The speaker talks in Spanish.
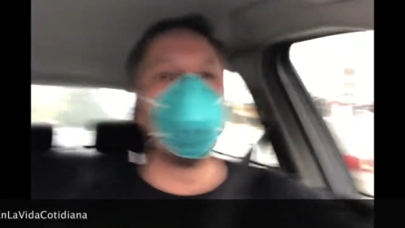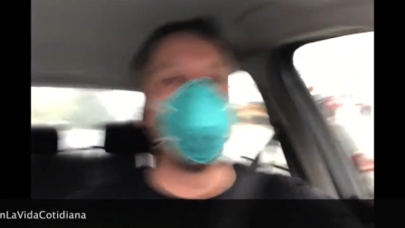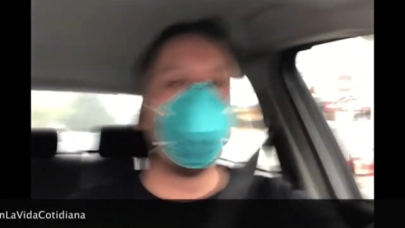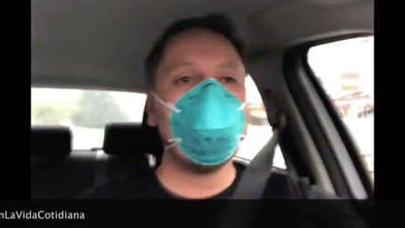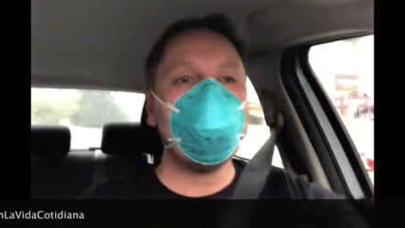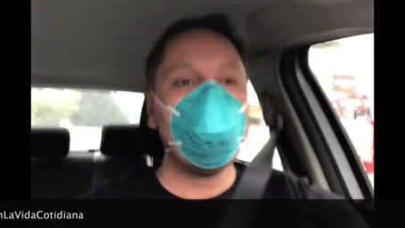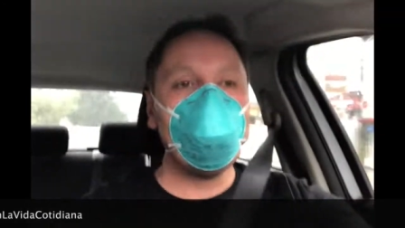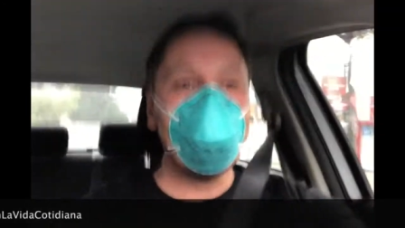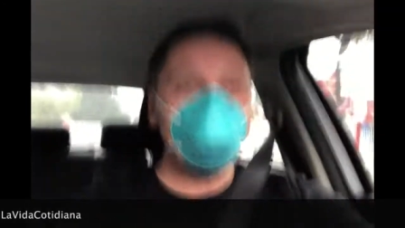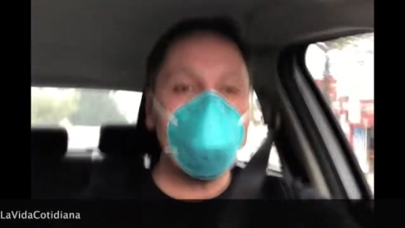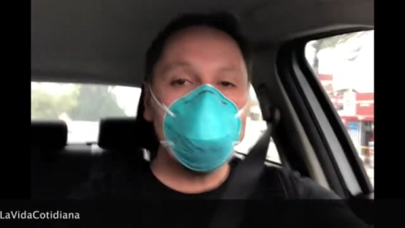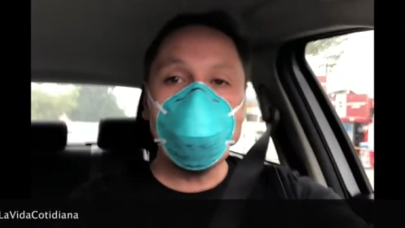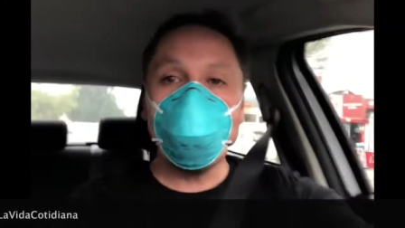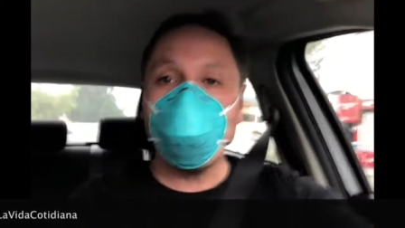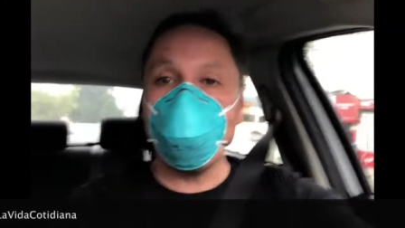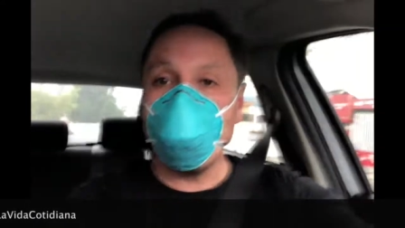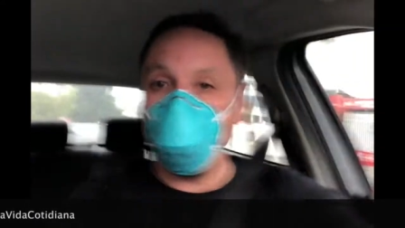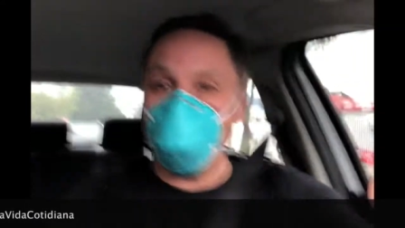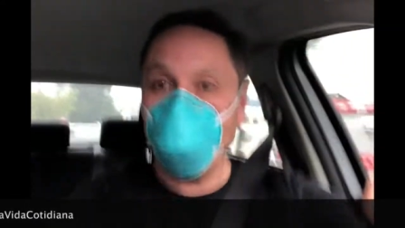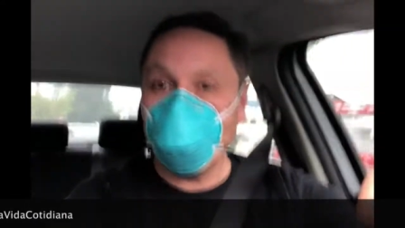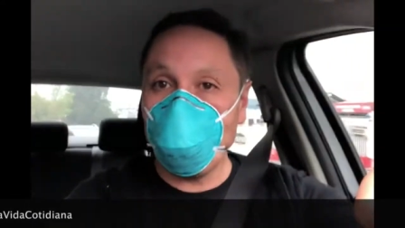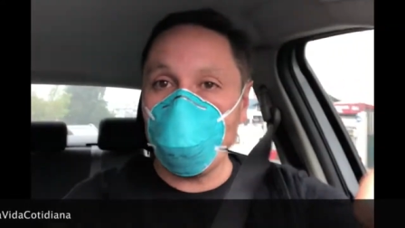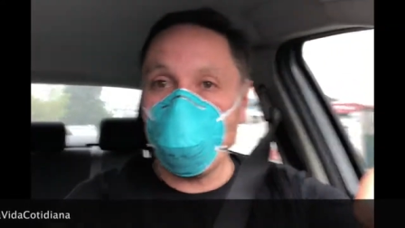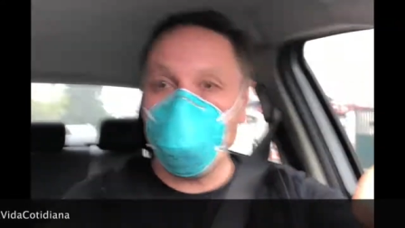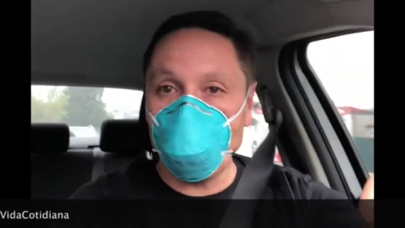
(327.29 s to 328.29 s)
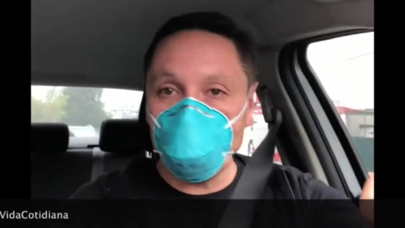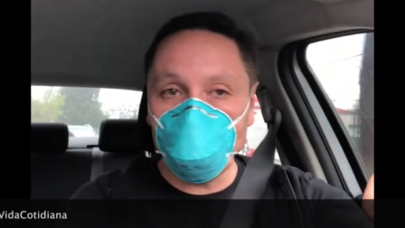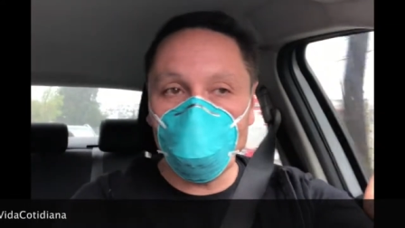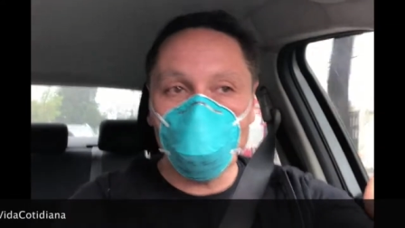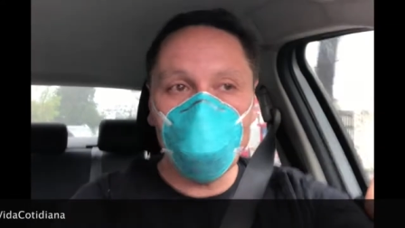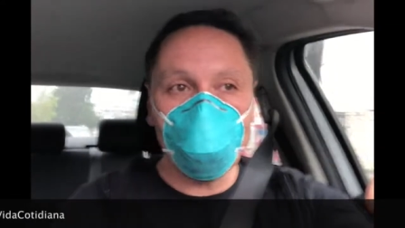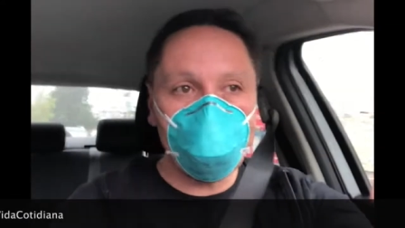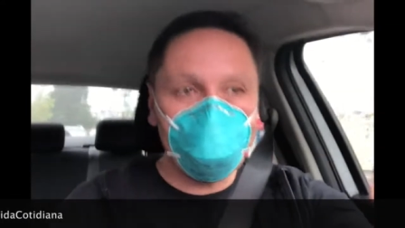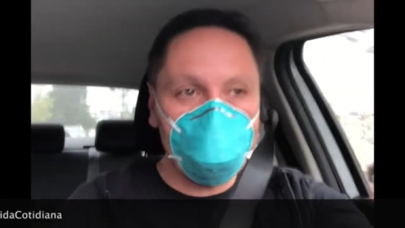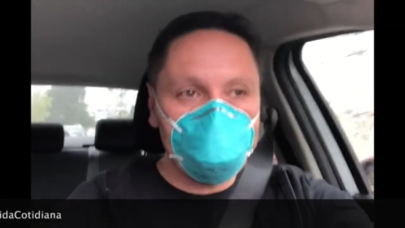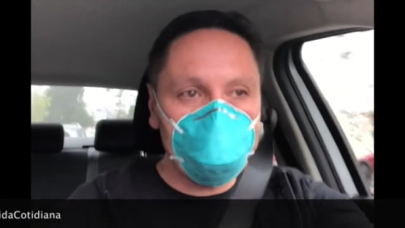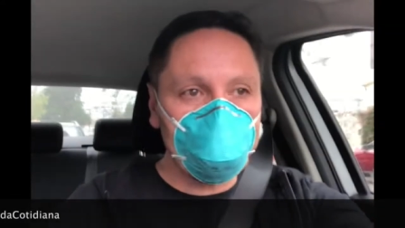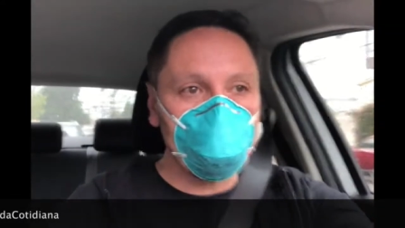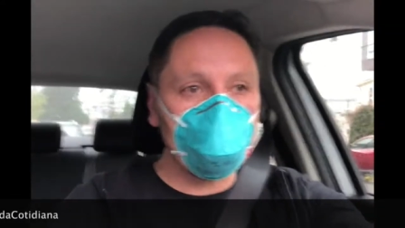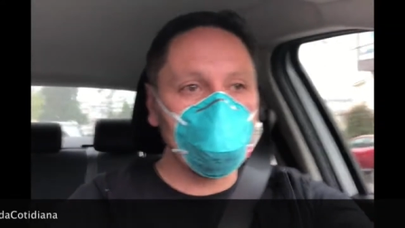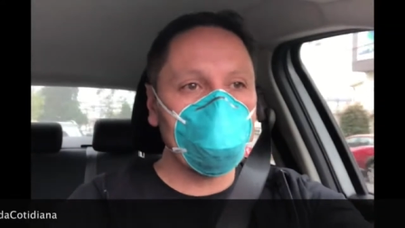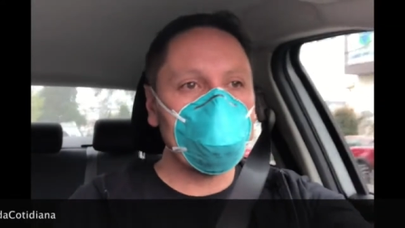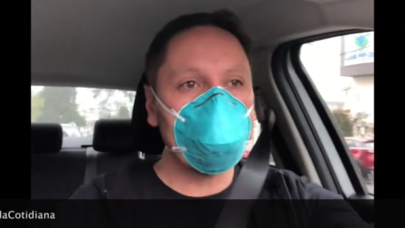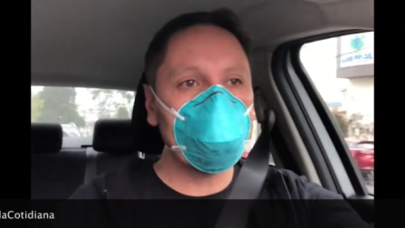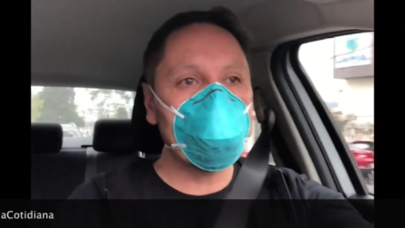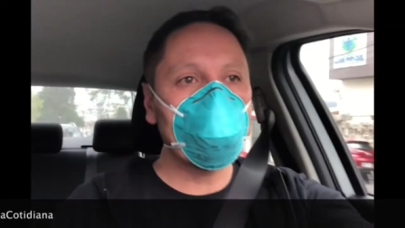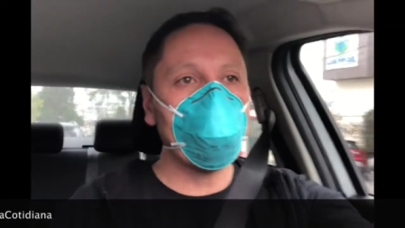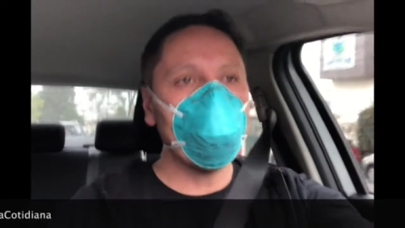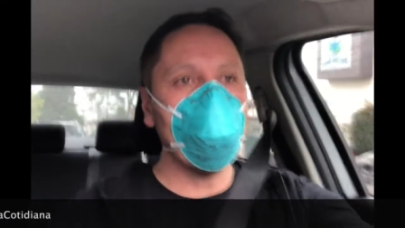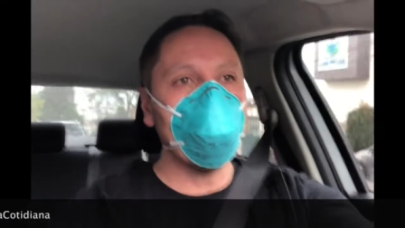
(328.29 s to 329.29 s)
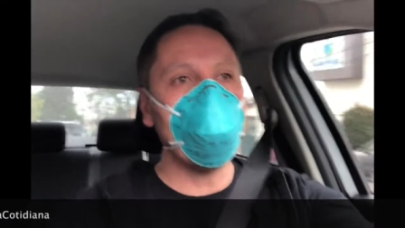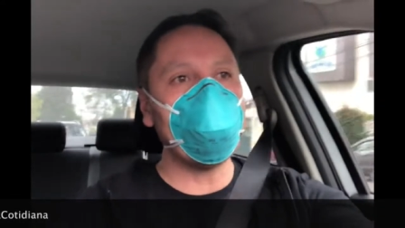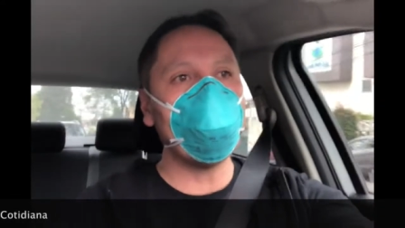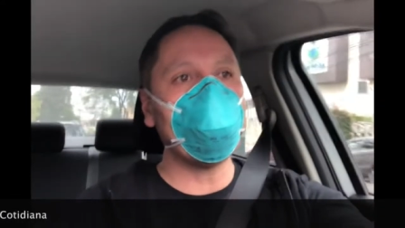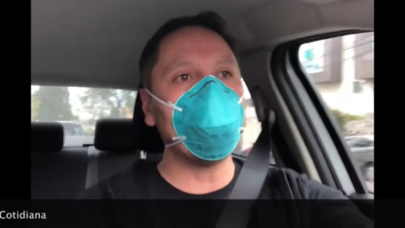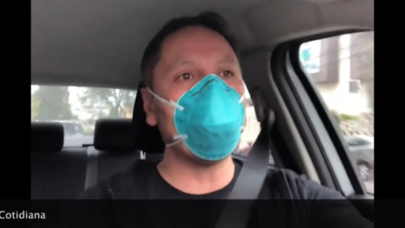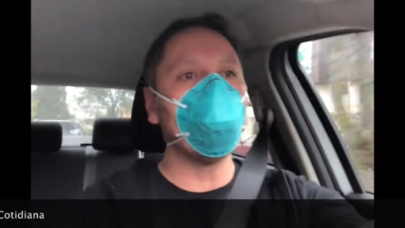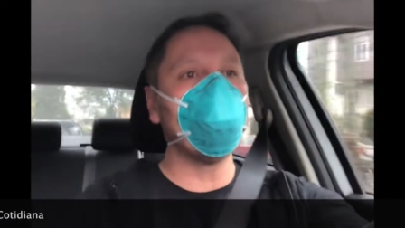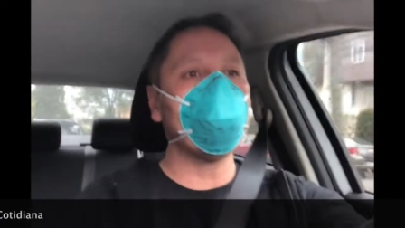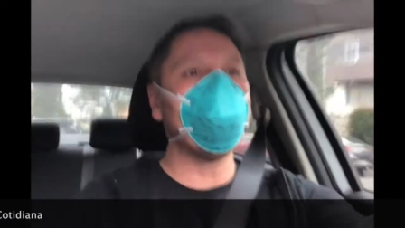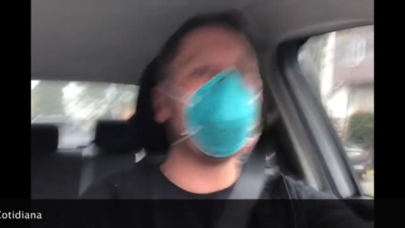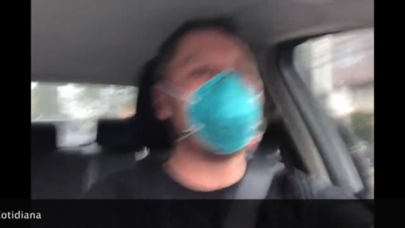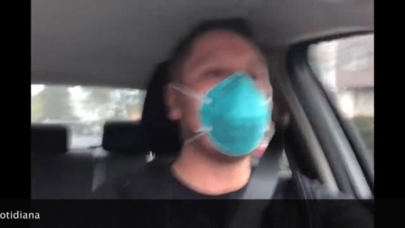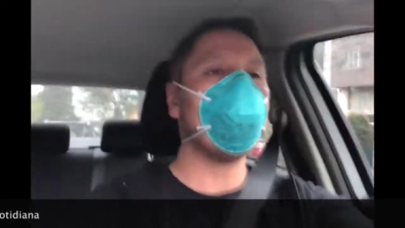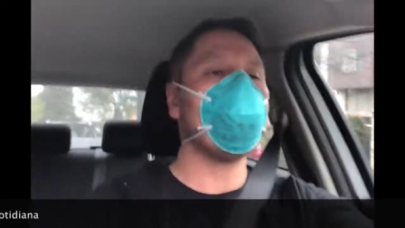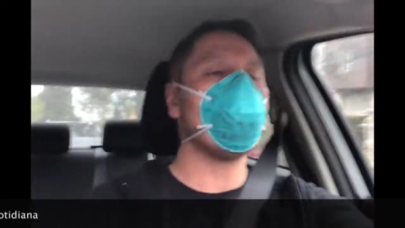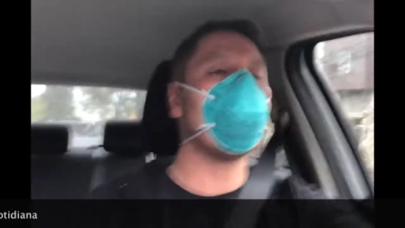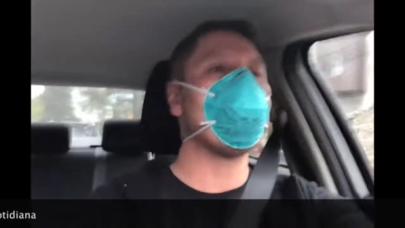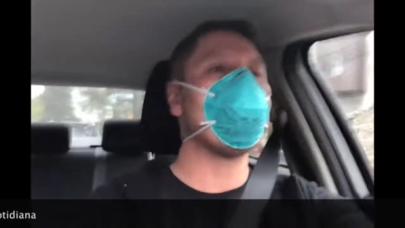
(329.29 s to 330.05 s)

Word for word: y échale el pie por tu barrio, descubre tu barrio